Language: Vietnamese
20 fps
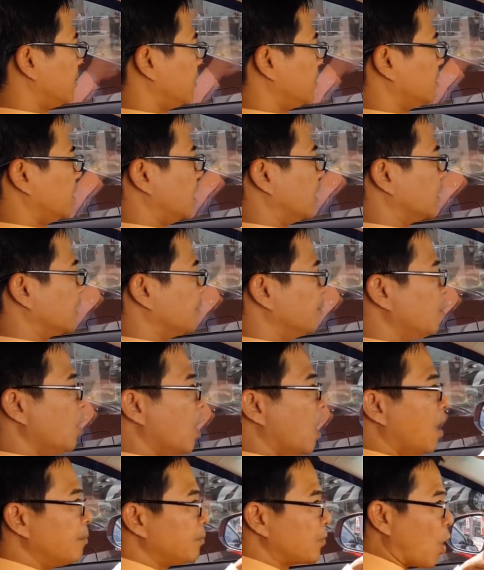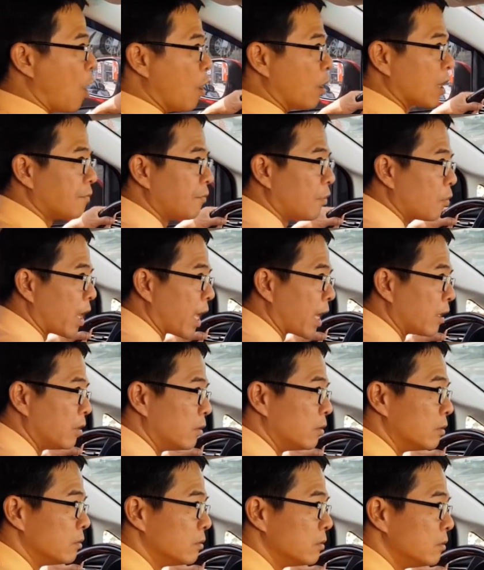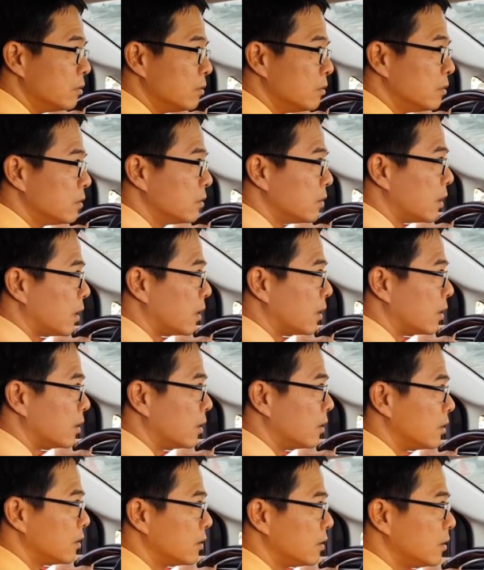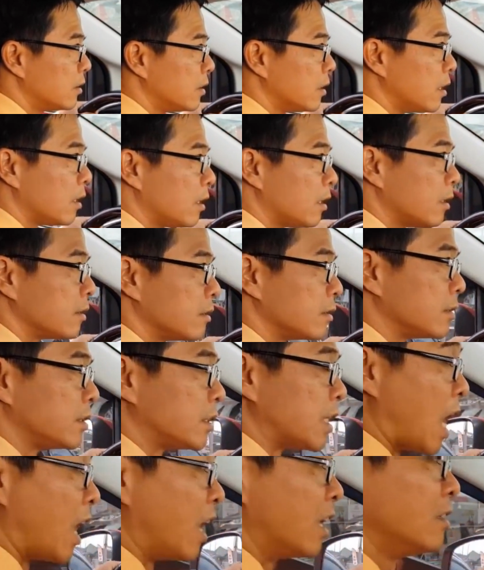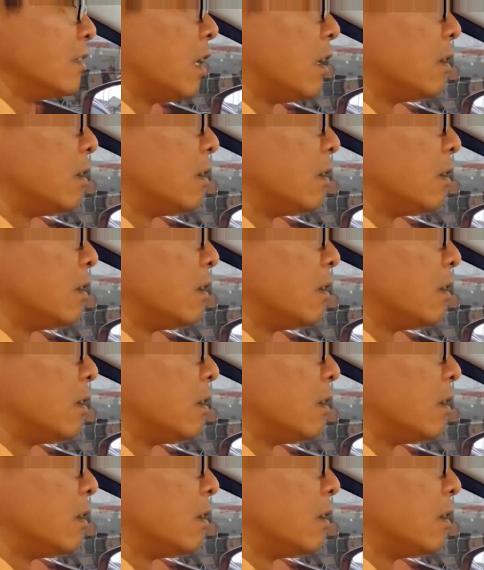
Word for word: rồi gần như muốn ôm trọn cái vô lăng luôn. À, à, sợ